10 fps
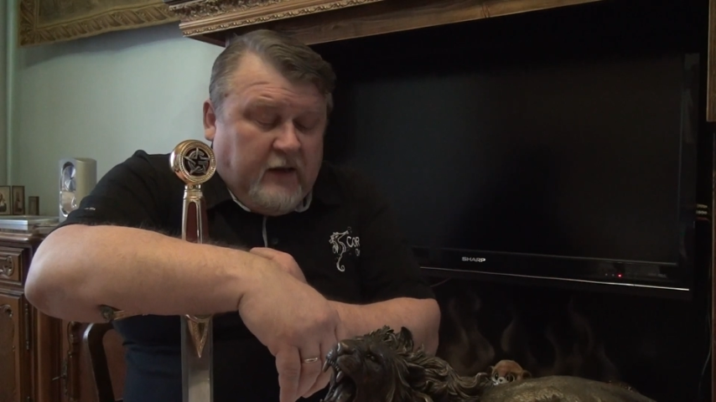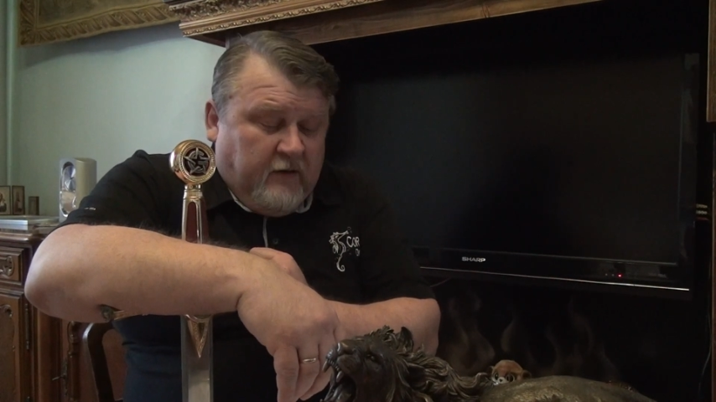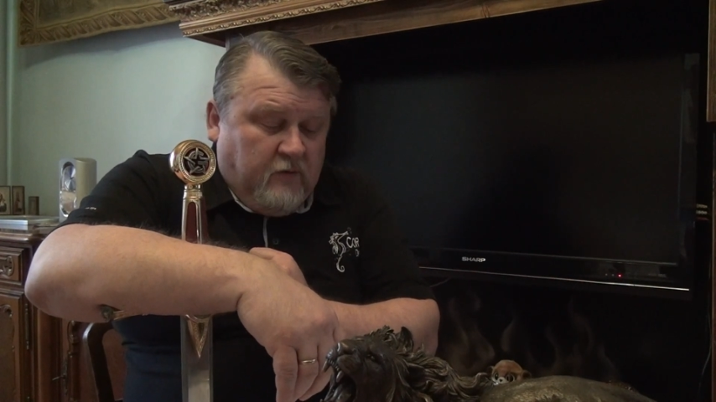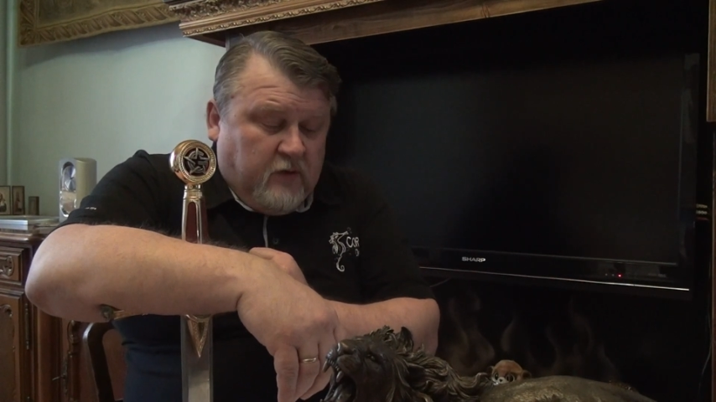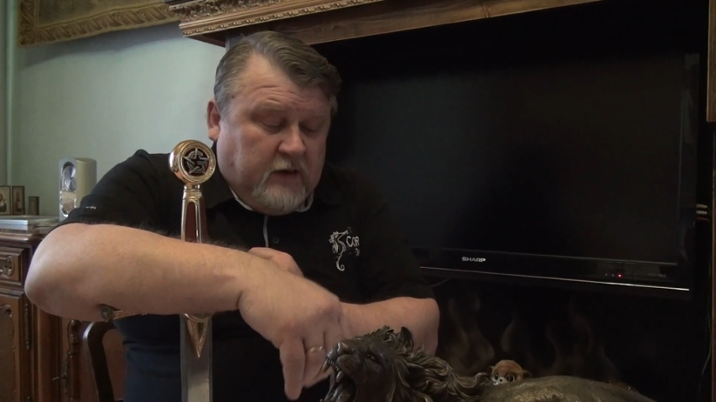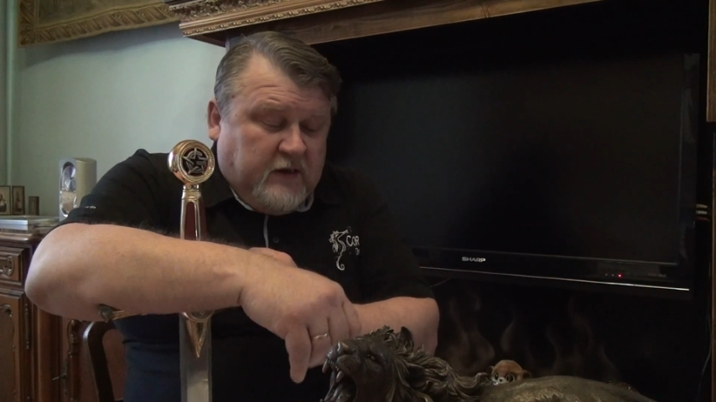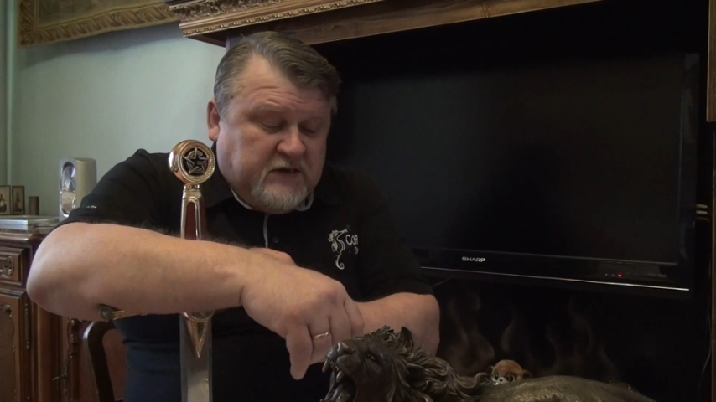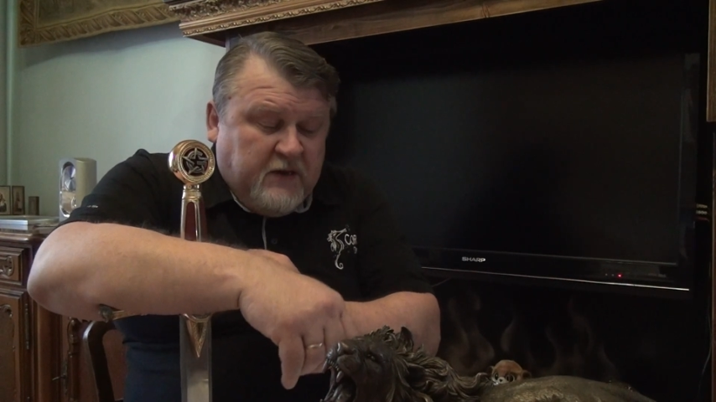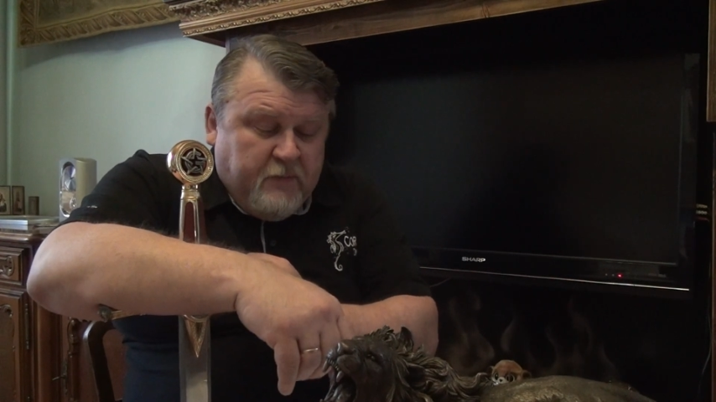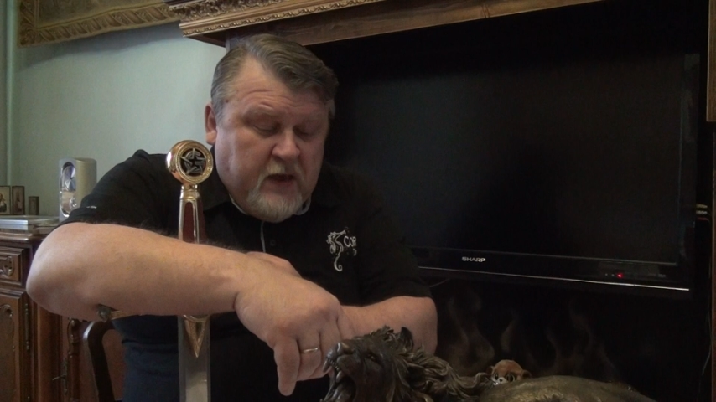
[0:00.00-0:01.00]
Вот.
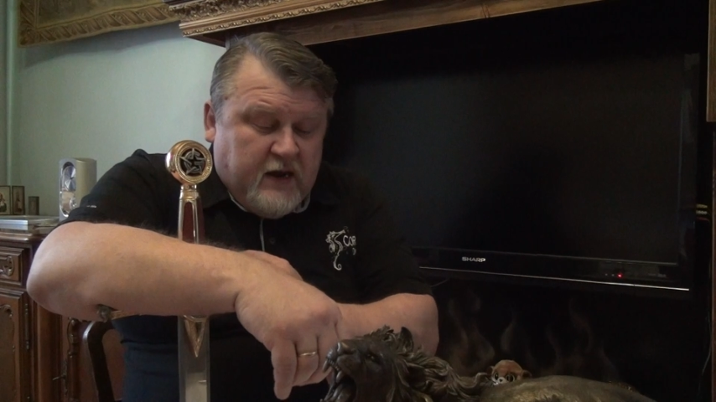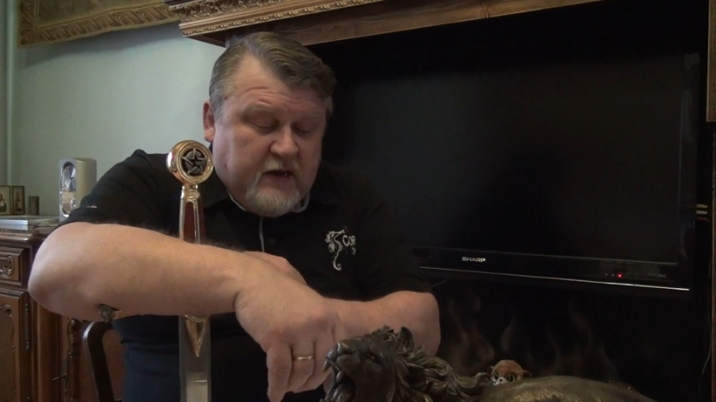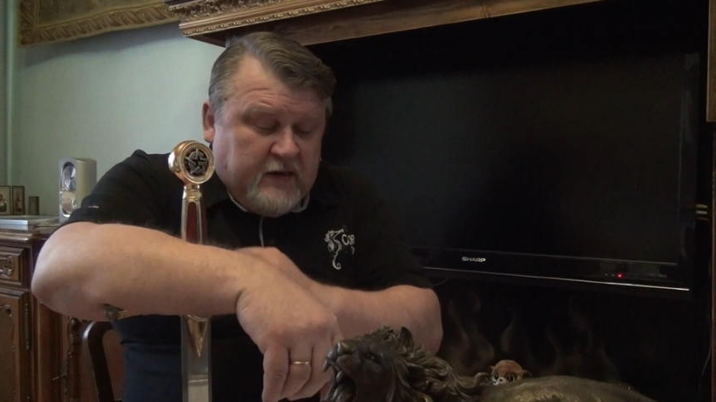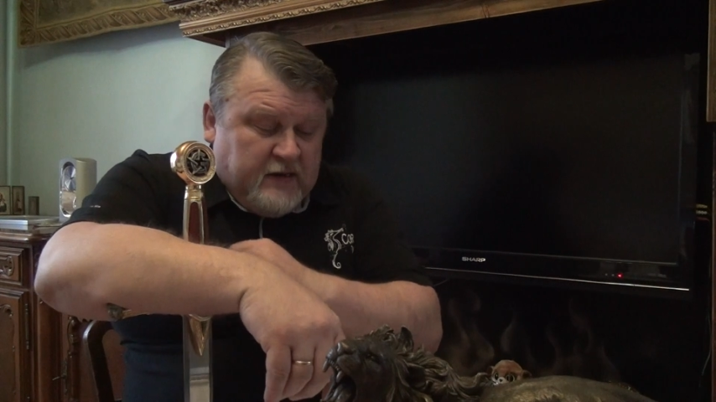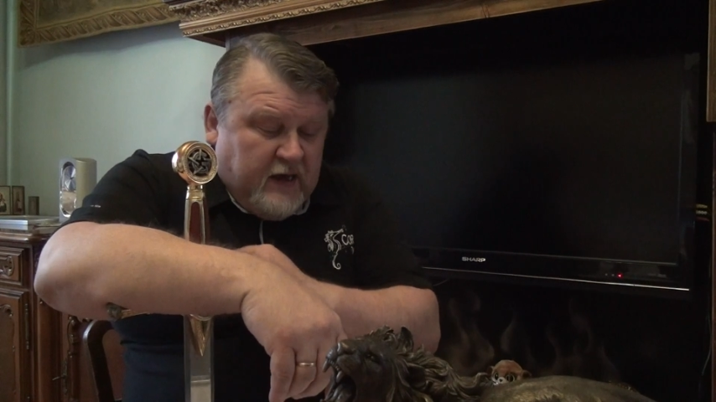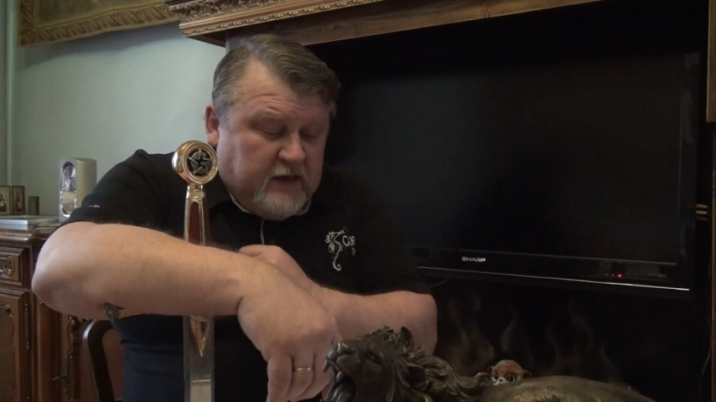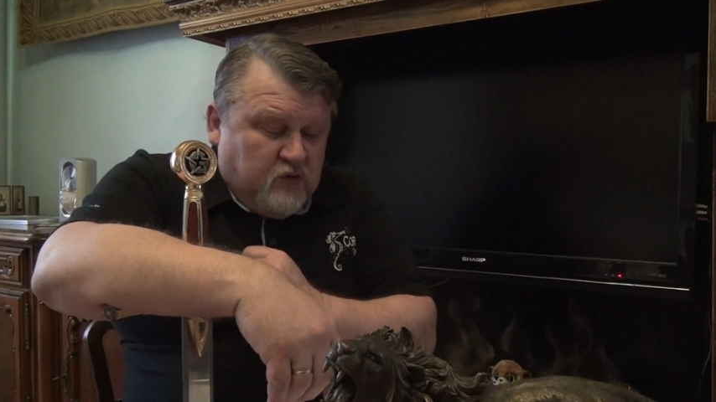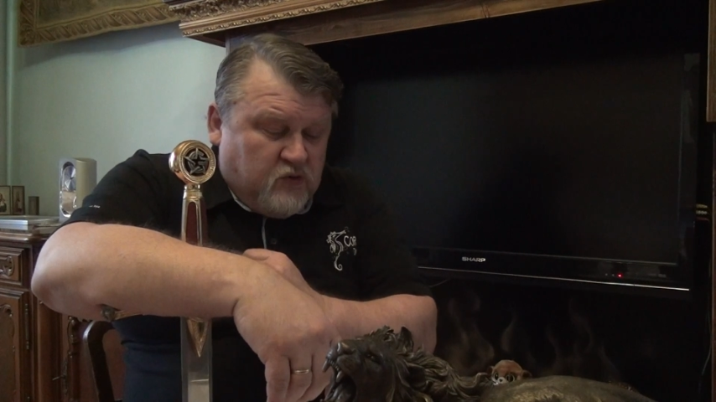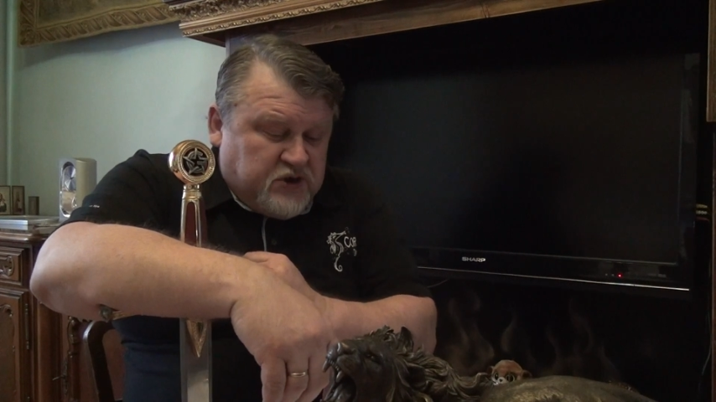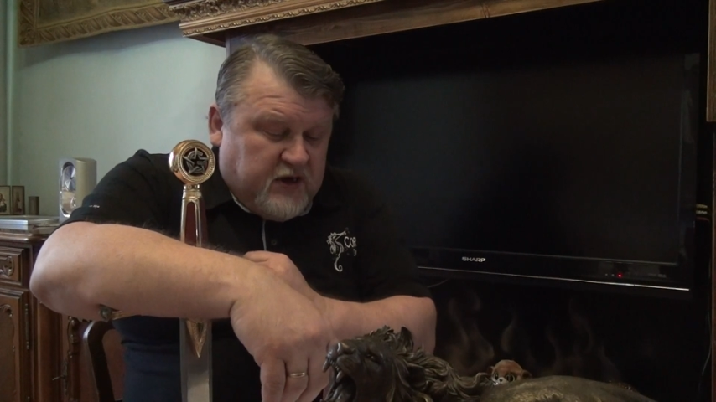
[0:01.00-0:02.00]
Теперь я
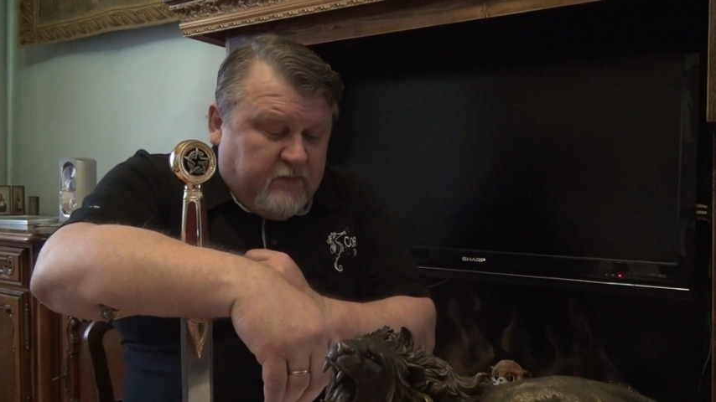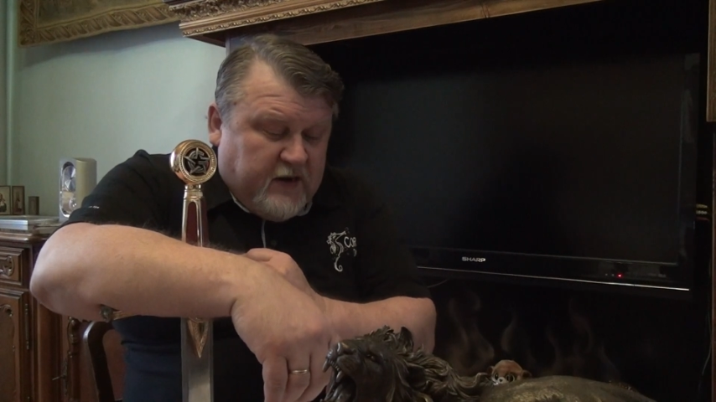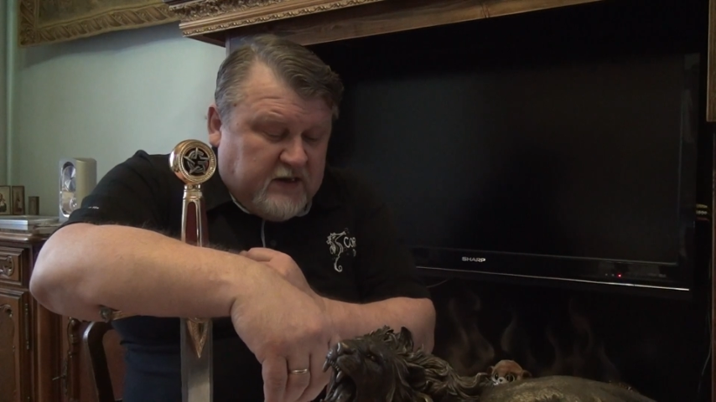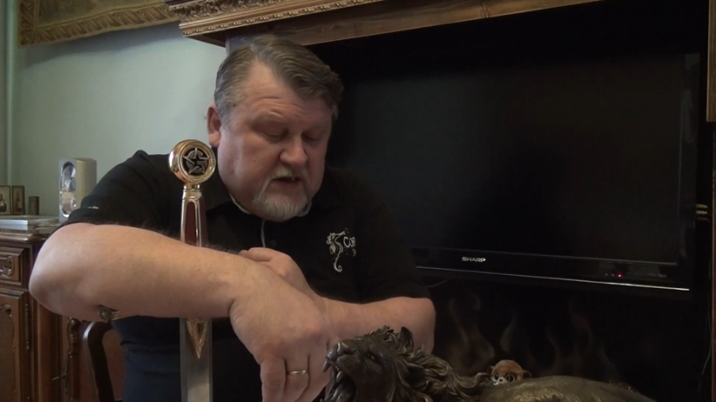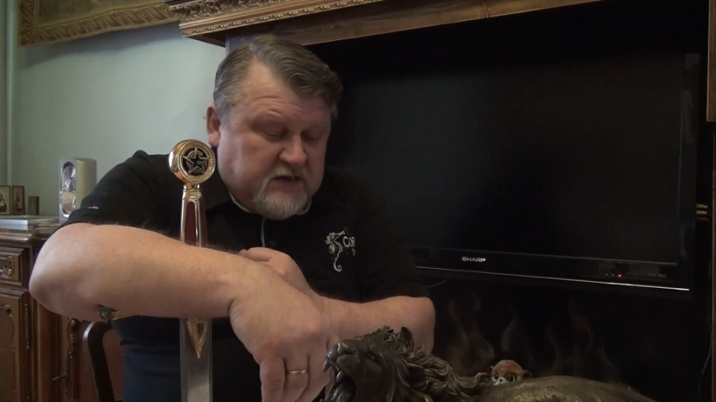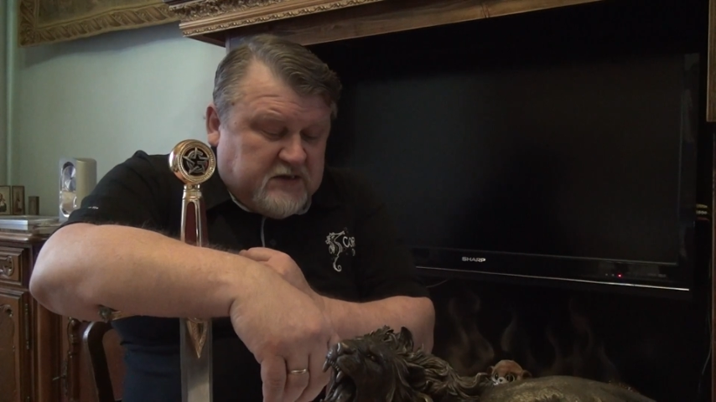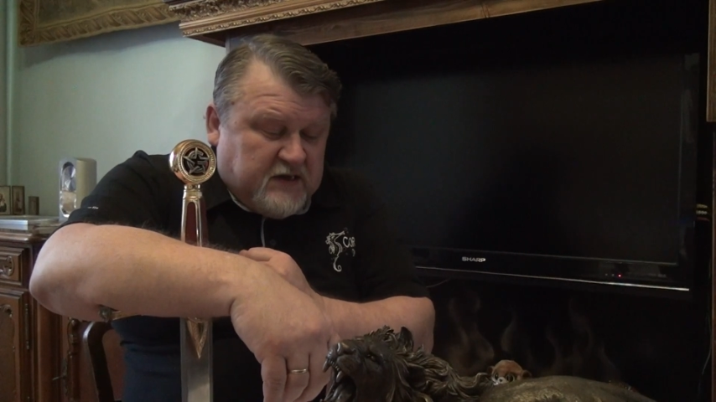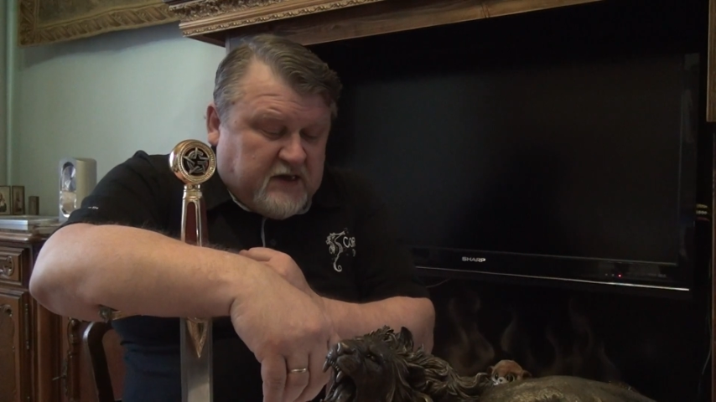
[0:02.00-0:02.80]
должен обратиться